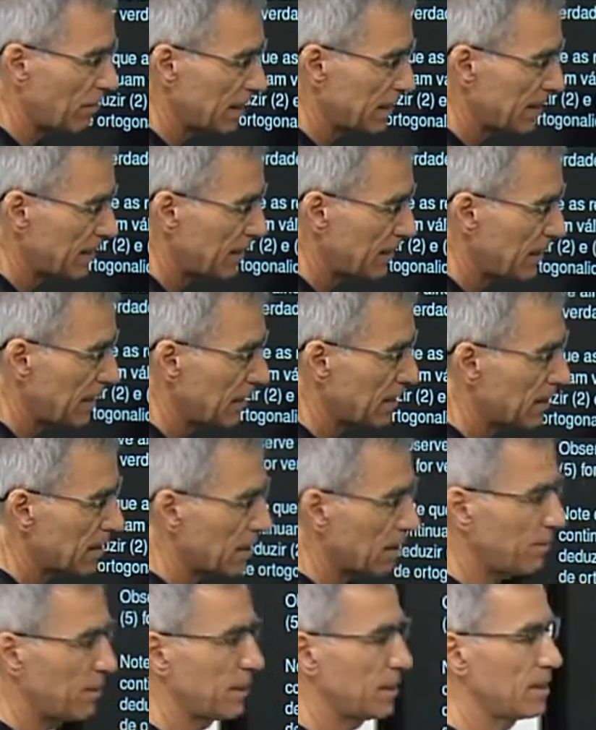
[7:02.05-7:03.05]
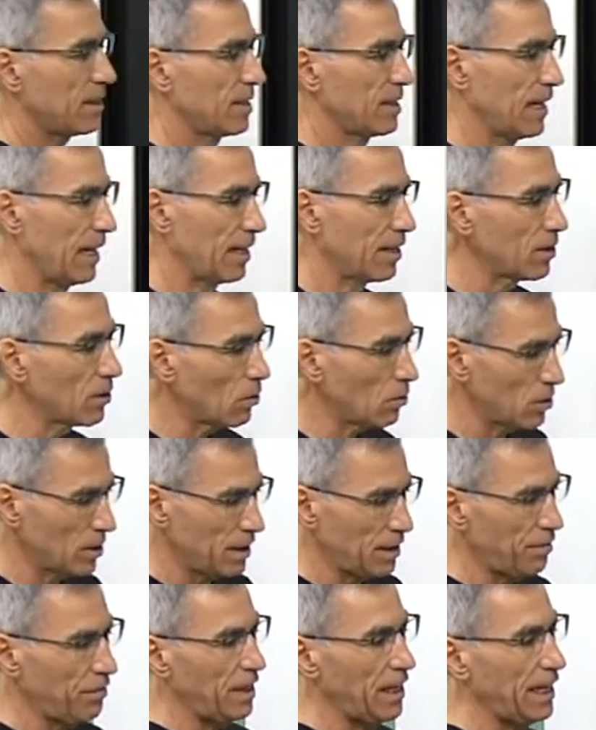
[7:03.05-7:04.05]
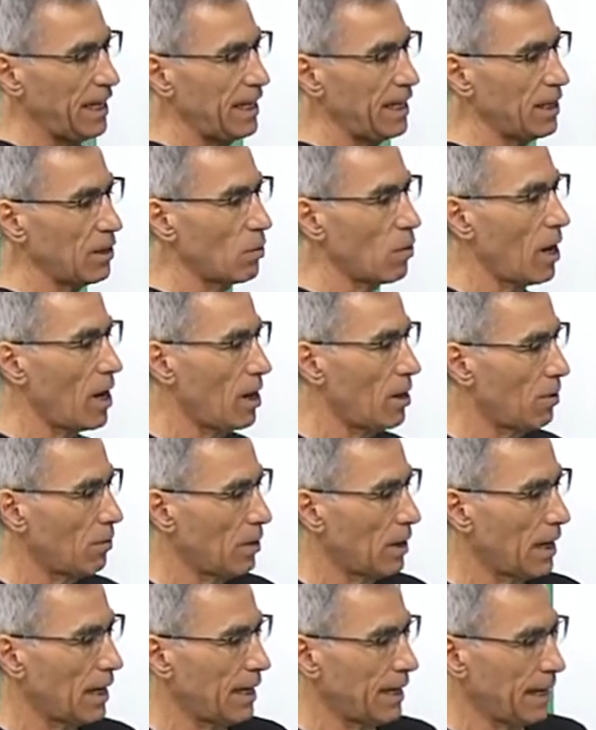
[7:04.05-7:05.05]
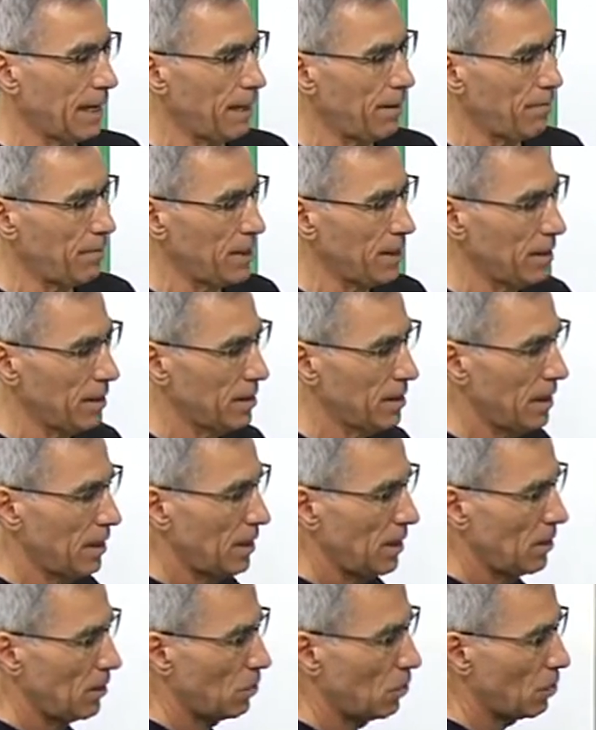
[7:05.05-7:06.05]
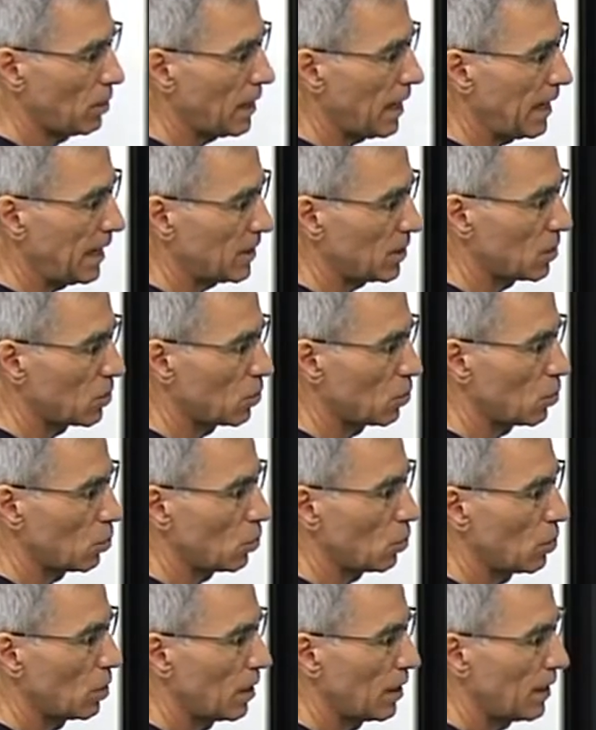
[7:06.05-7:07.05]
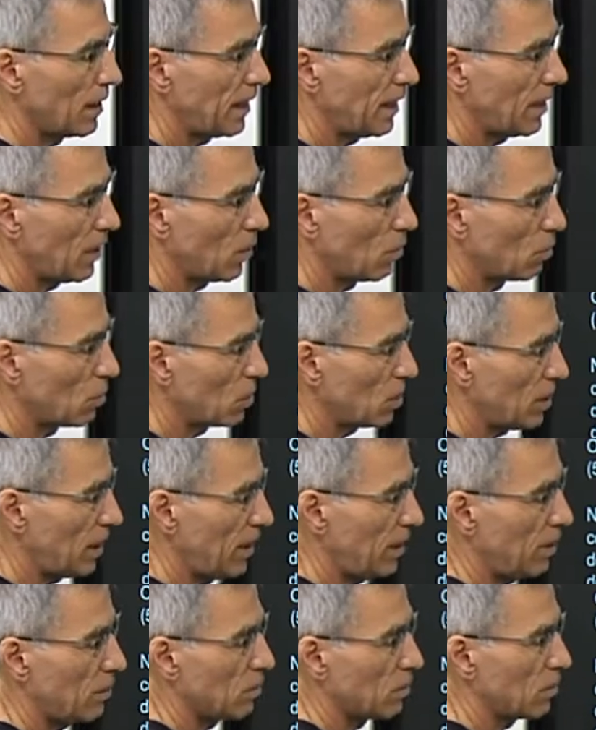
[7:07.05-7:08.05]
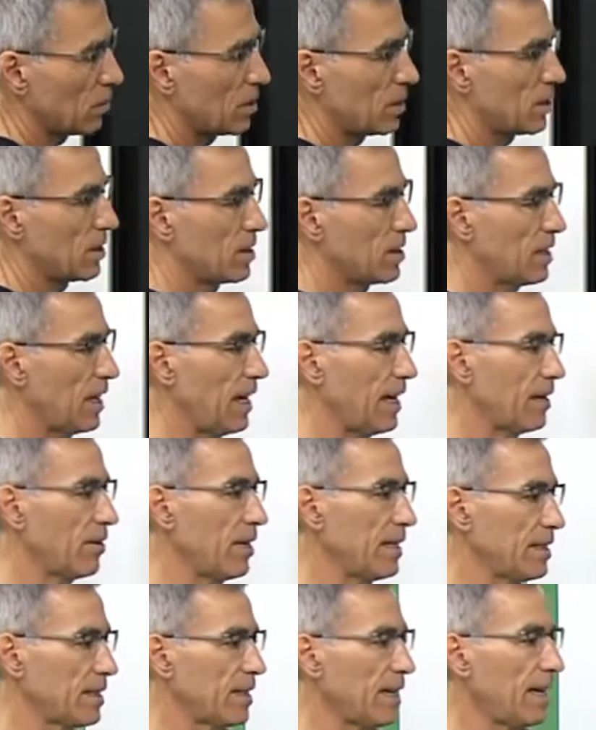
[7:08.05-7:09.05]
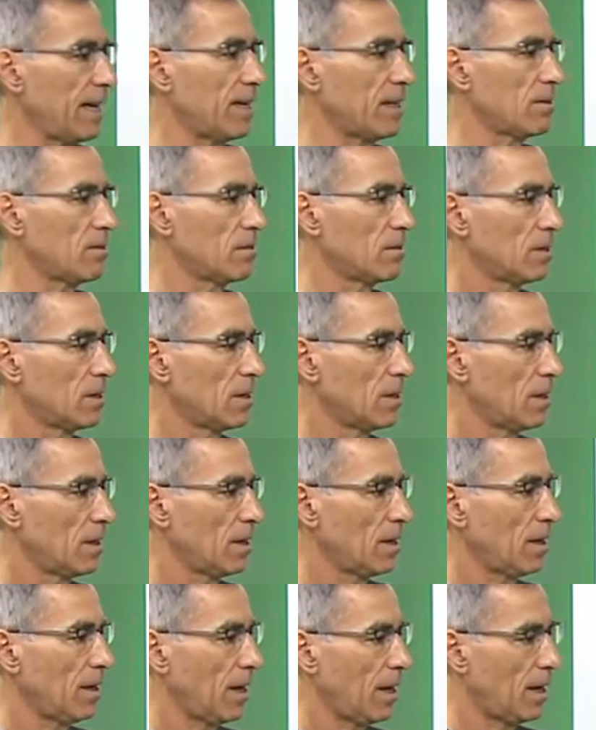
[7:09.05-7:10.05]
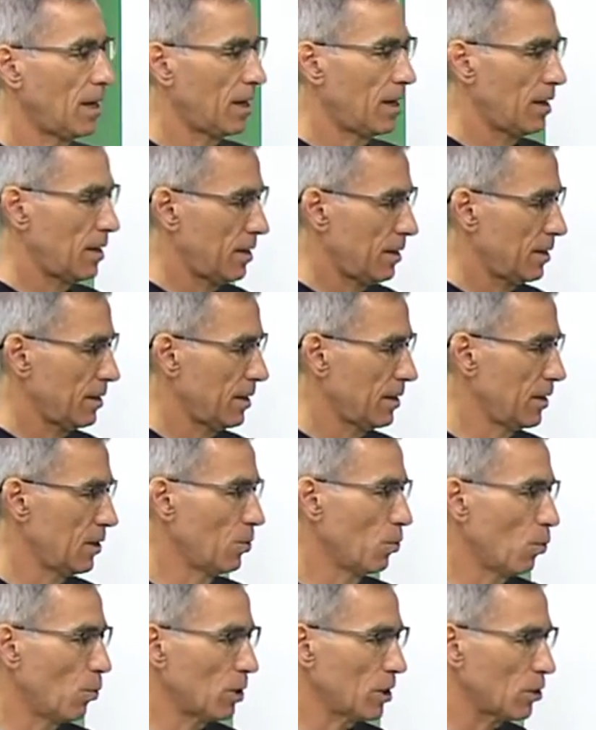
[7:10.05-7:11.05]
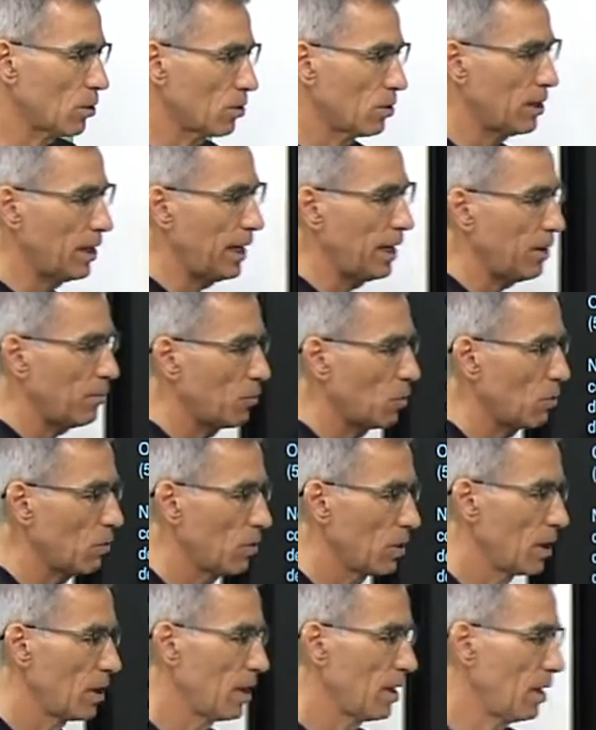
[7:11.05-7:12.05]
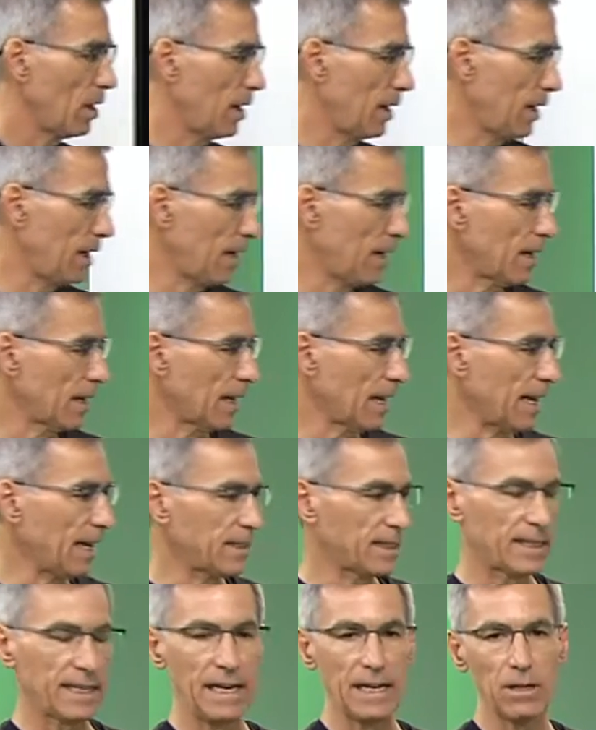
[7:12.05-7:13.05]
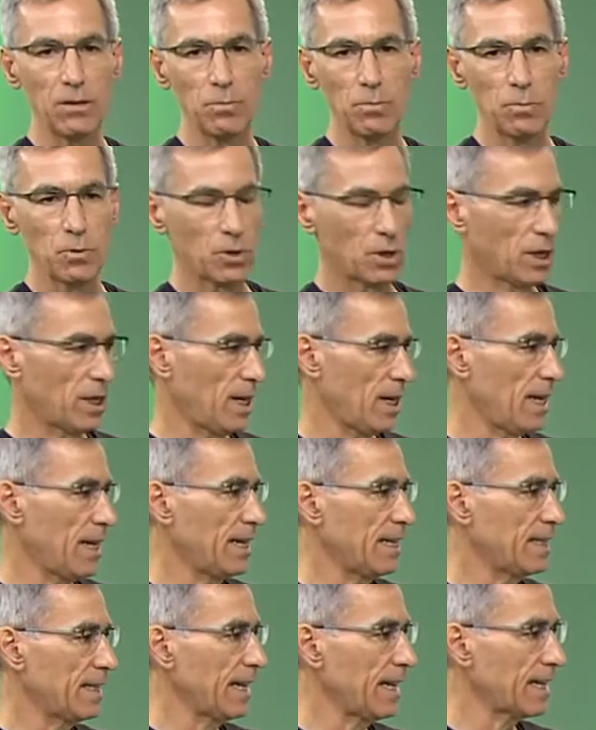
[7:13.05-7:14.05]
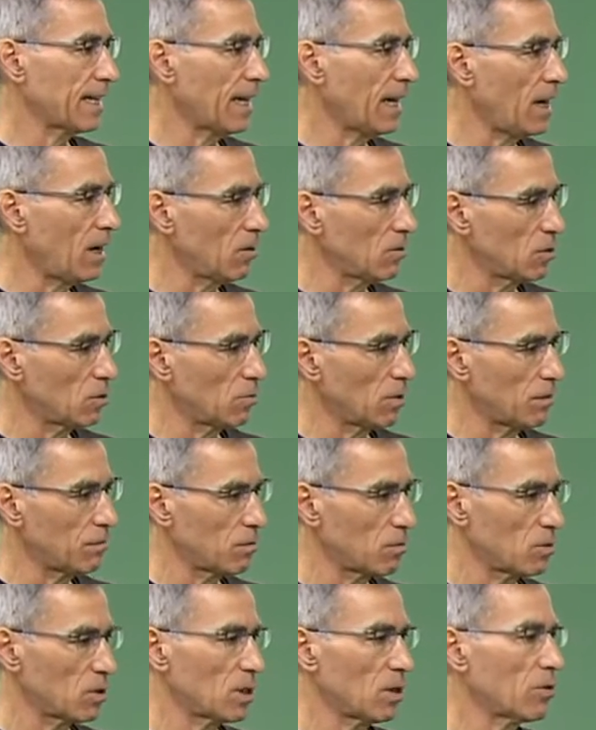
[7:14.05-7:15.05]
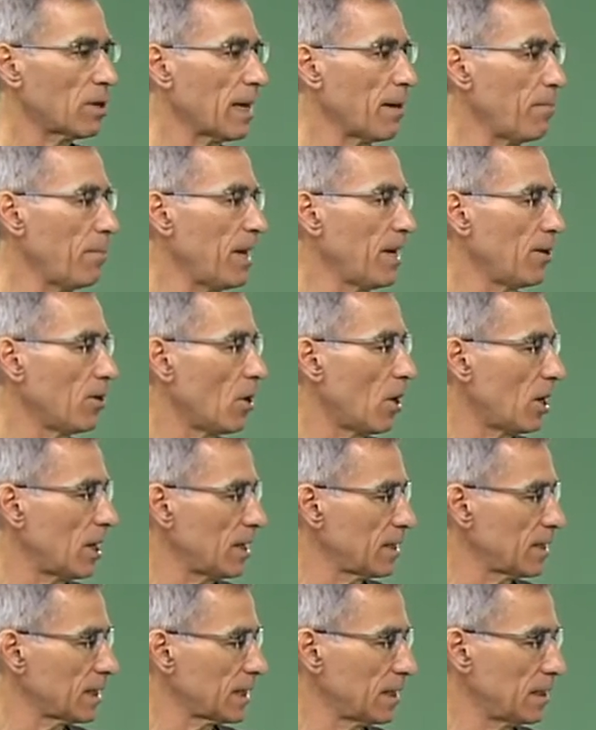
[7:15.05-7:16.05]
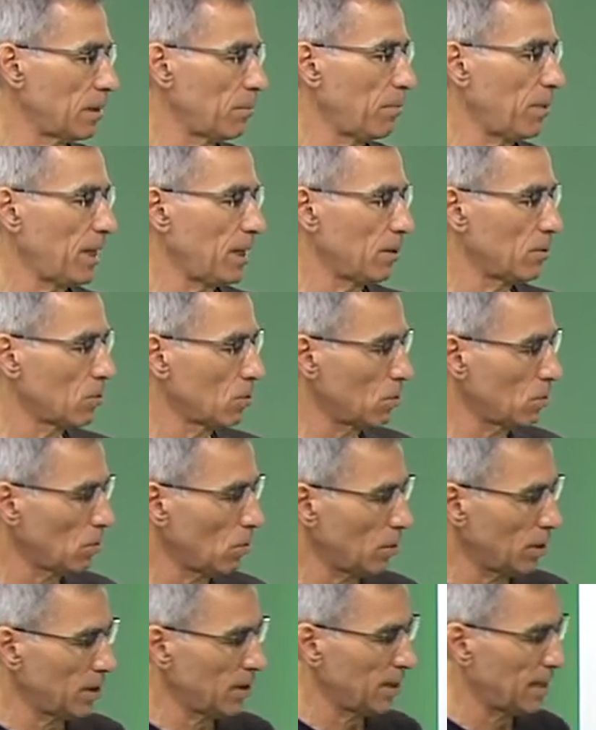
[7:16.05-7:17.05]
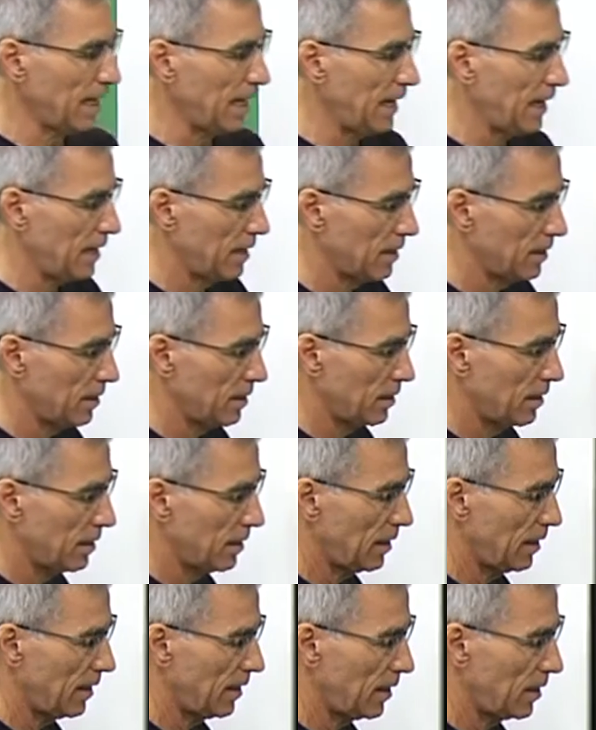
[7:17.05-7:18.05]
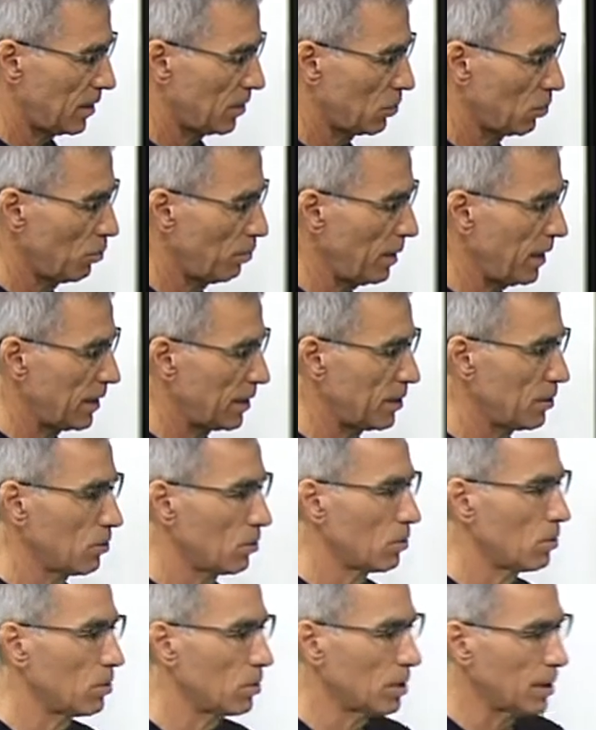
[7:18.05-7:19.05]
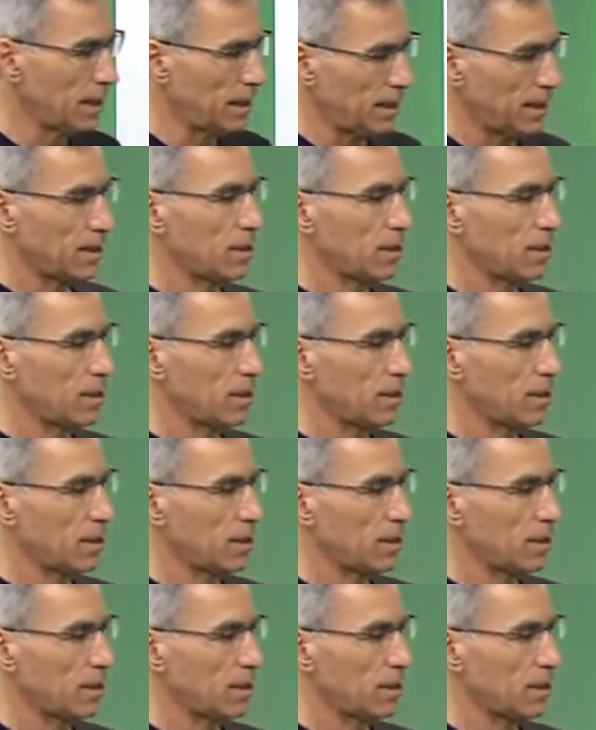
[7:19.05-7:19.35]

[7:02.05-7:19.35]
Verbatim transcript: vai ser identicamente zero. Inclusive, n igual a m, no caso, o seno de zero é zero, uh, e o outro termo é, é, zero, porque é integral de uma função que é periódica, de período 2L, é, num período, né?